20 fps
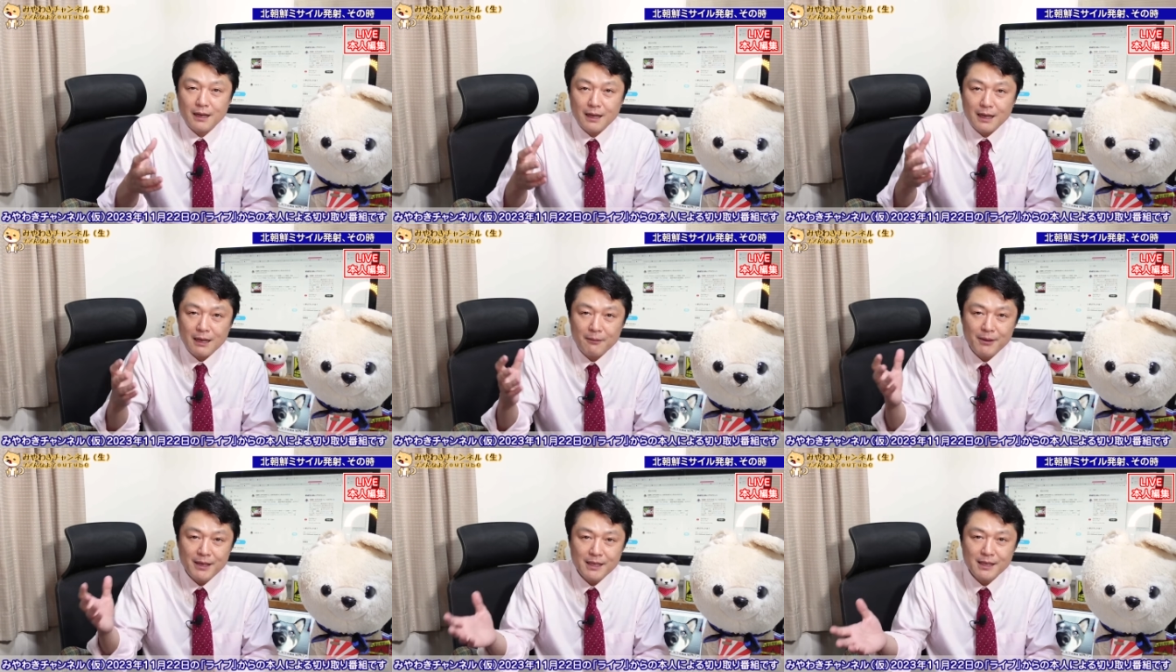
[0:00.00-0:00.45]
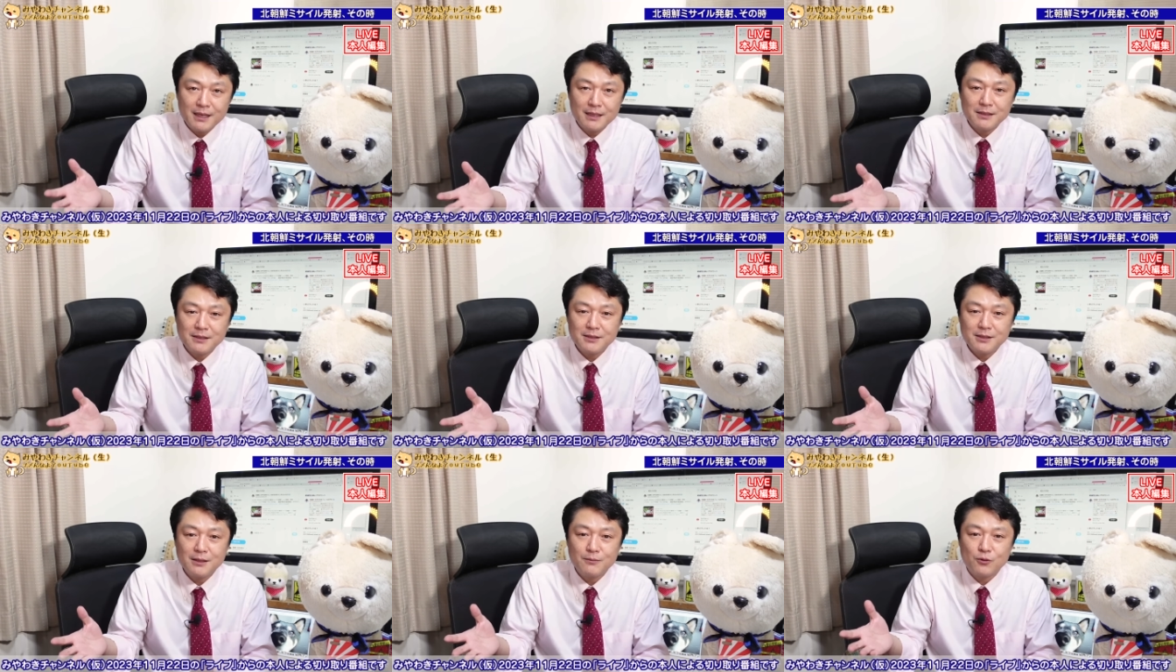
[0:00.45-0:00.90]
アメリカ
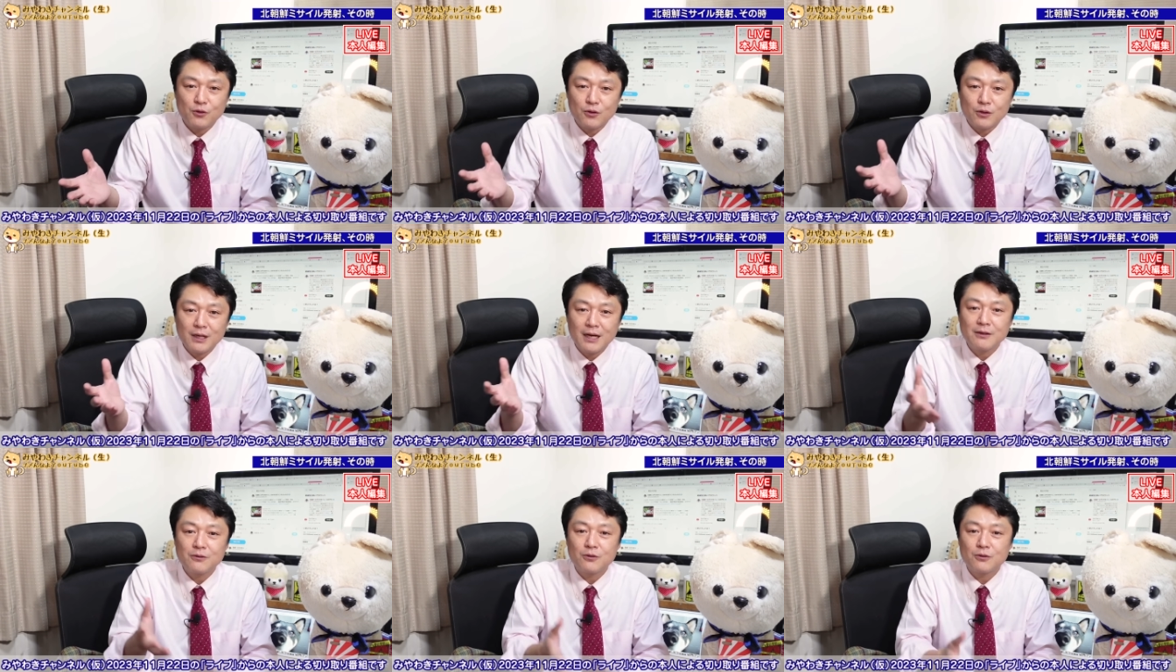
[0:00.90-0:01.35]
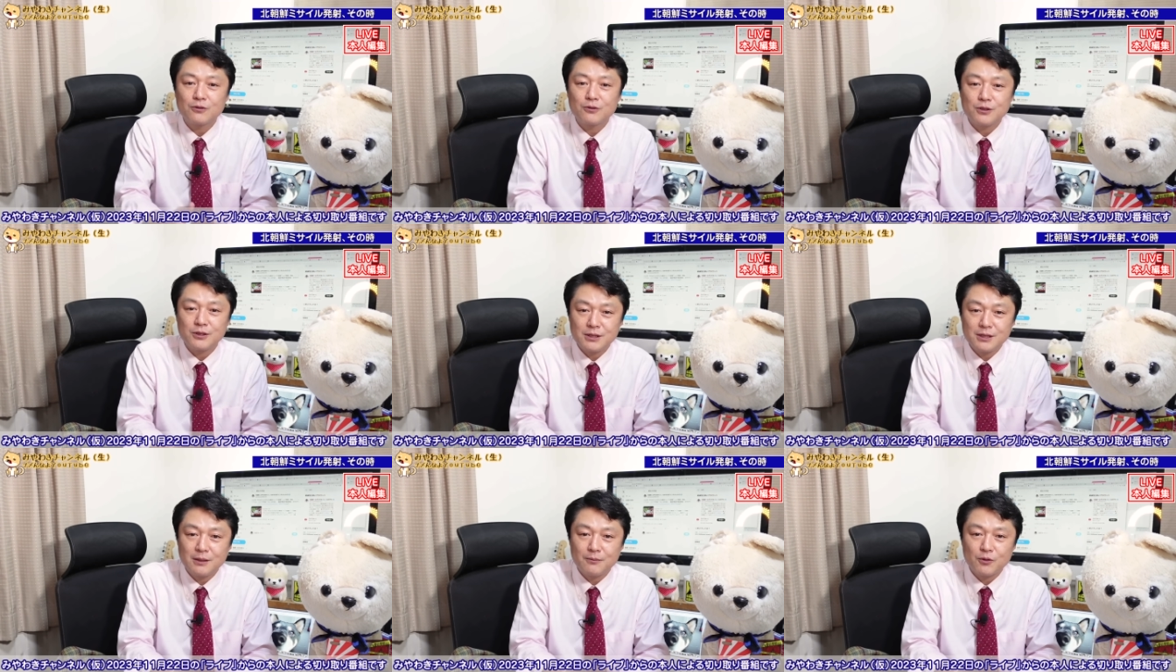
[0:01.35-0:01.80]
にしても韓国
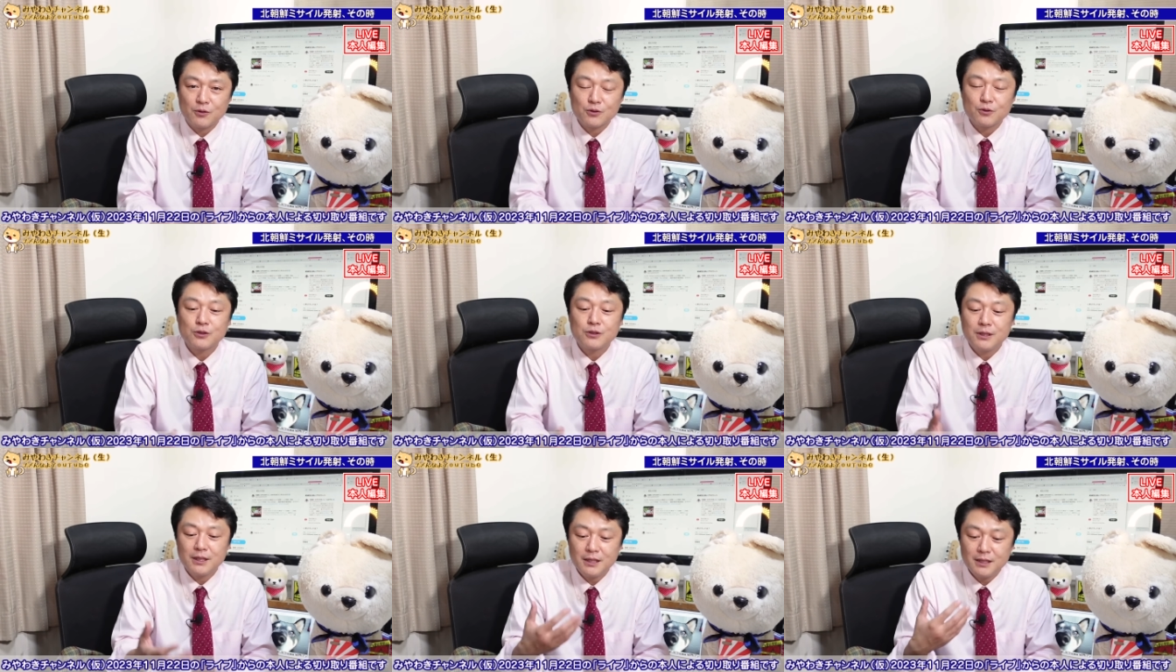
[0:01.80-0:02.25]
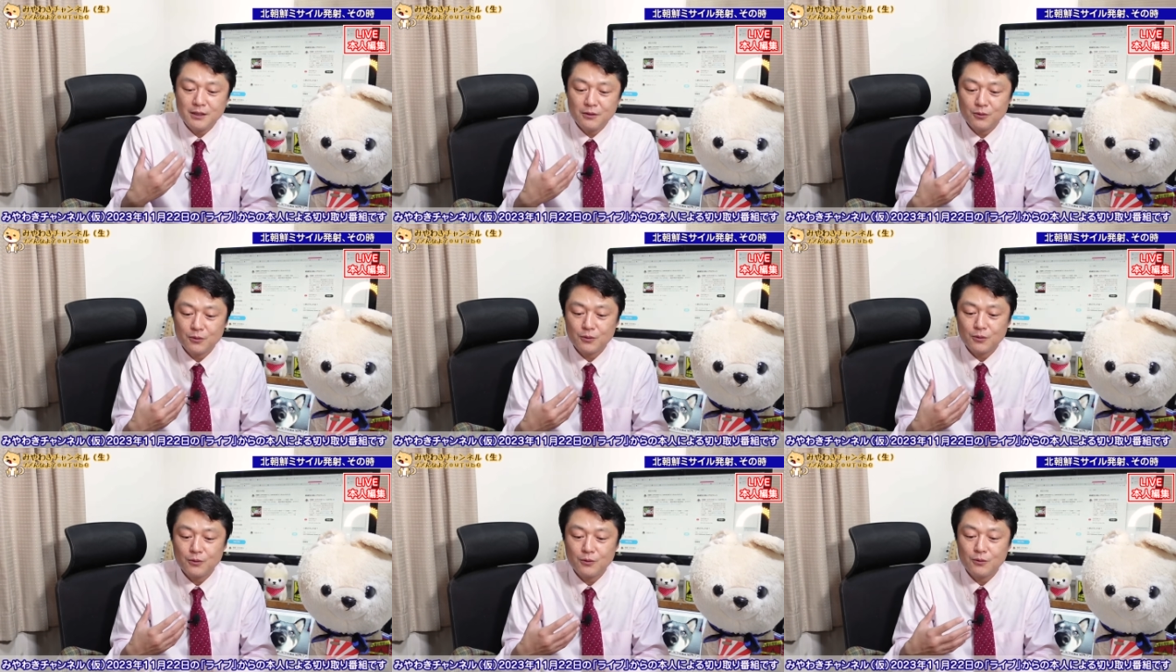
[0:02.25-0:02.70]
にしてもそして日
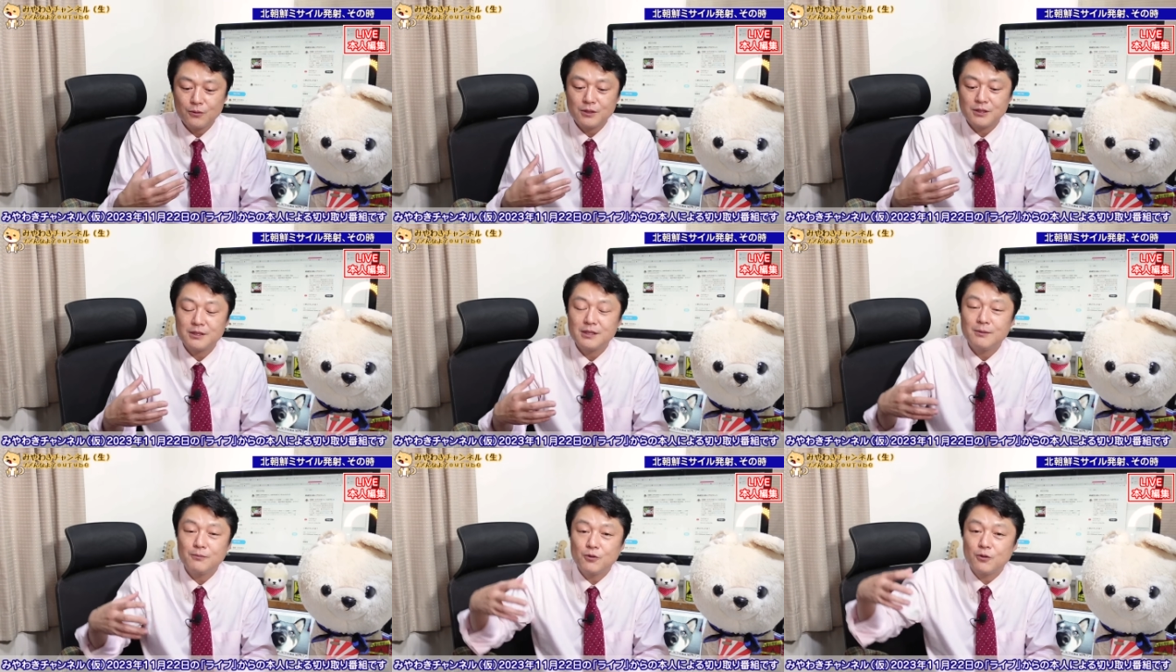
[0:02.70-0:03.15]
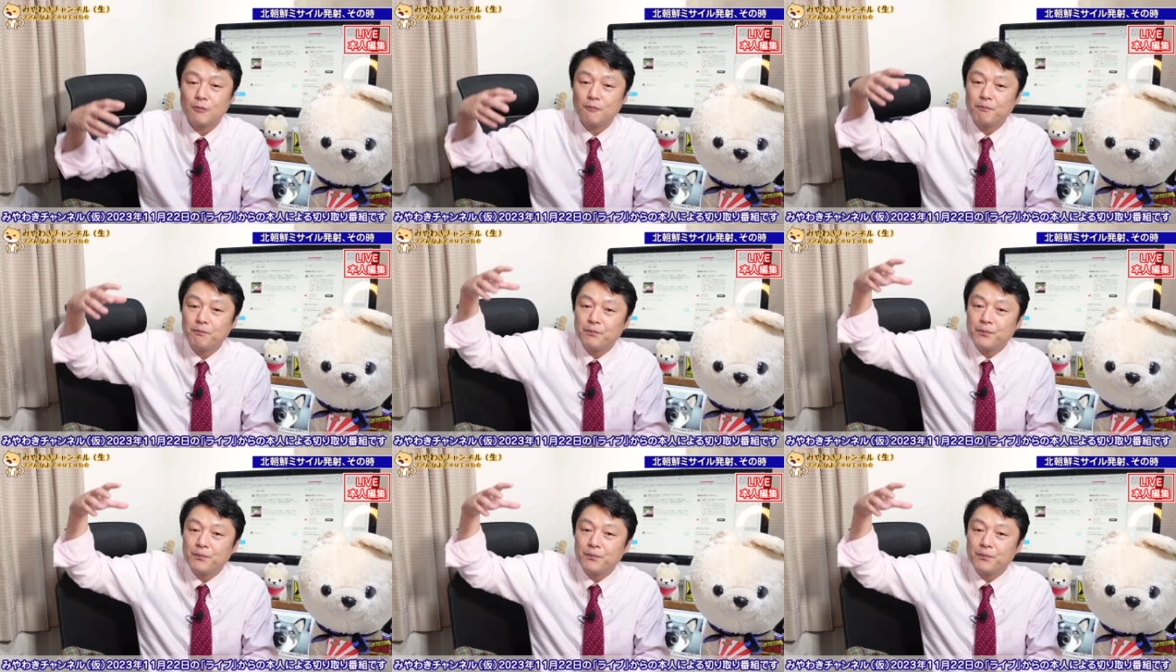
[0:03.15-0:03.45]
本の方にしても